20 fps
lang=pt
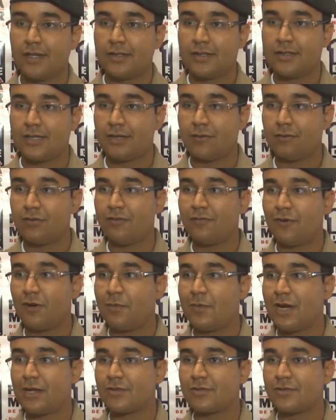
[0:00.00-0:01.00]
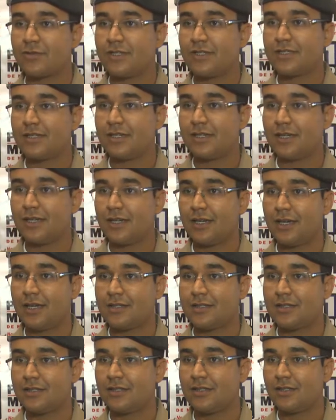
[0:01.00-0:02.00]
Segundo informações aí,
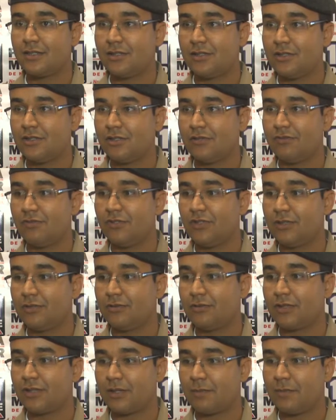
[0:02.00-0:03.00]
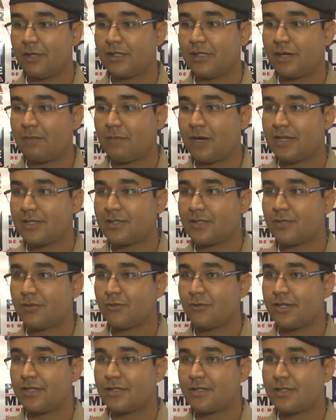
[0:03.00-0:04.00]
esse indivíduo, que também já é bastante
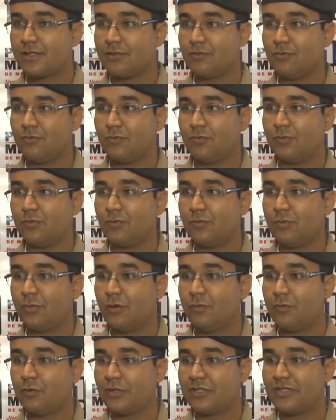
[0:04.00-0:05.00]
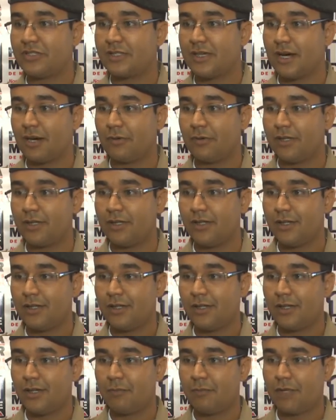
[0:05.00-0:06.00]
conhecido no, no meio policial aí,
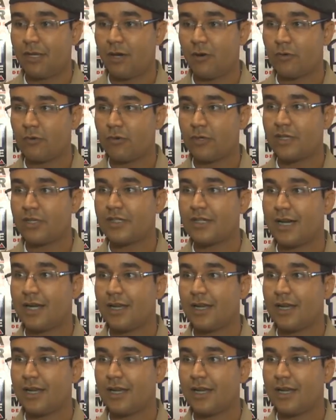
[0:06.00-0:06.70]
pela alcunha de